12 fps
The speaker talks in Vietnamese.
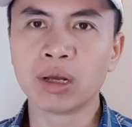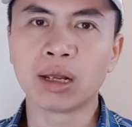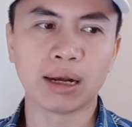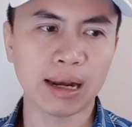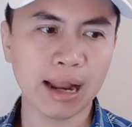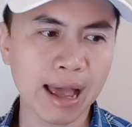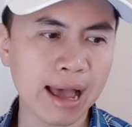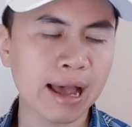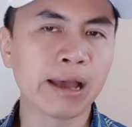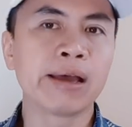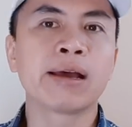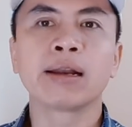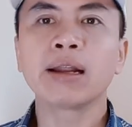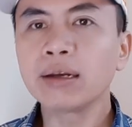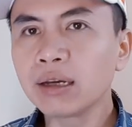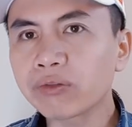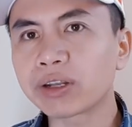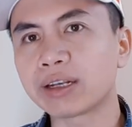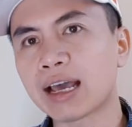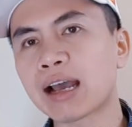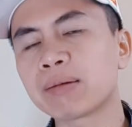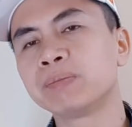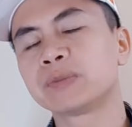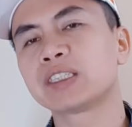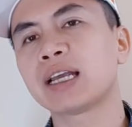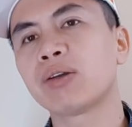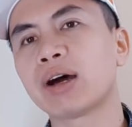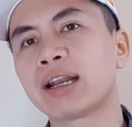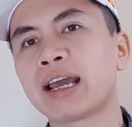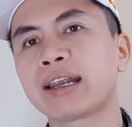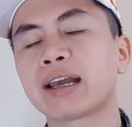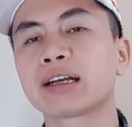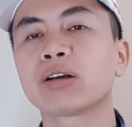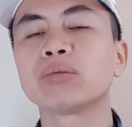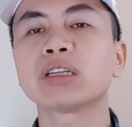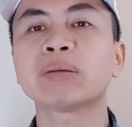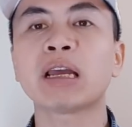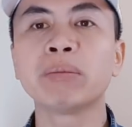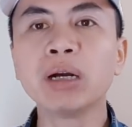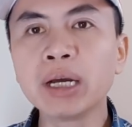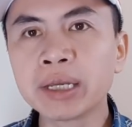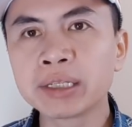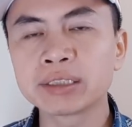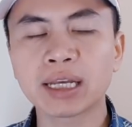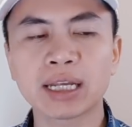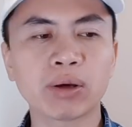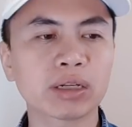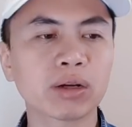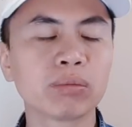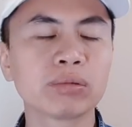là đất nước Việt Nam giai đoạn 2020 giai đoạn